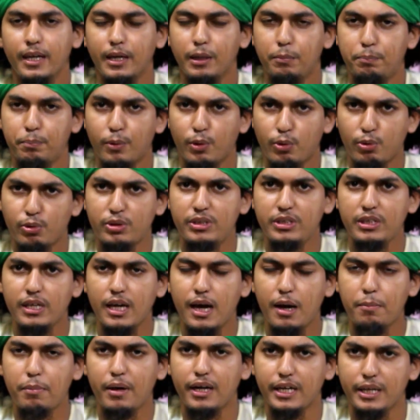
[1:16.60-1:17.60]
এই
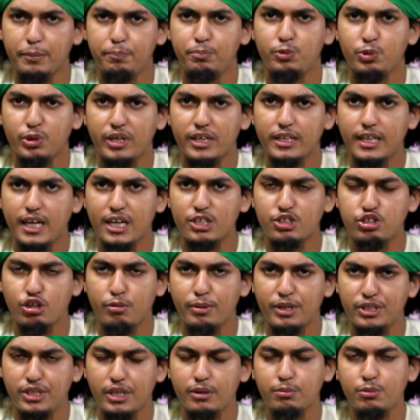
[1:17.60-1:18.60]
পরকিয়া বা লিভ টুগেদার
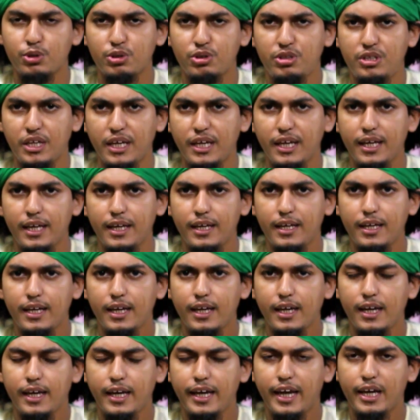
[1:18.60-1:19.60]
সমাজের মধ্যে
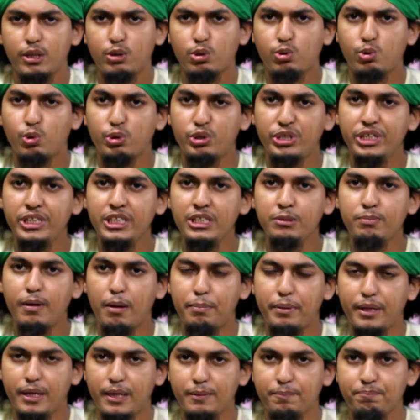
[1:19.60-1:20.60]
এত
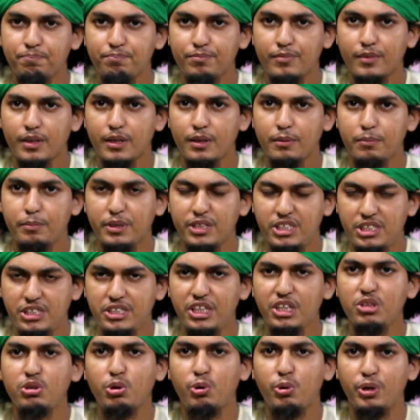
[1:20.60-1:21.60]
কঠিনভাবে
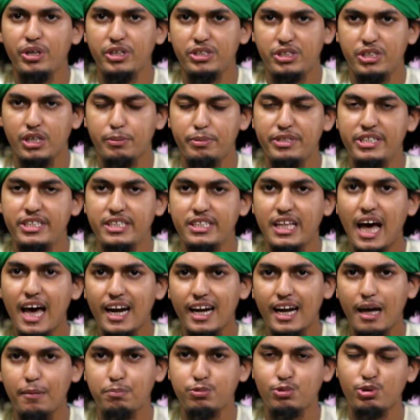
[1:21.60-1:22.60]
বিস্তৃত হয়েছে বিস্তার
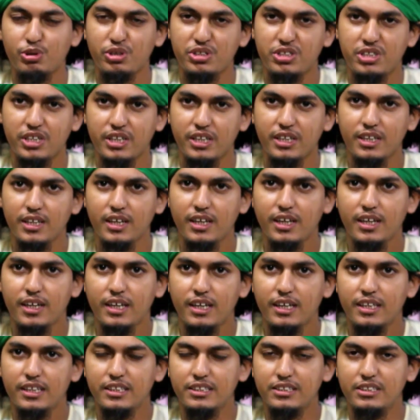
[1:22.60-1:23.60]
লাভ করেছে
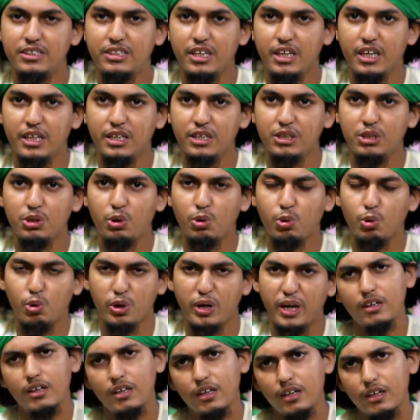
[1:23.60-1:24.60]
যেই
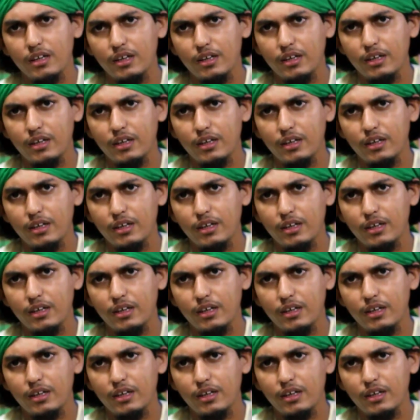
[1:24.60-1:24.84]
রোগের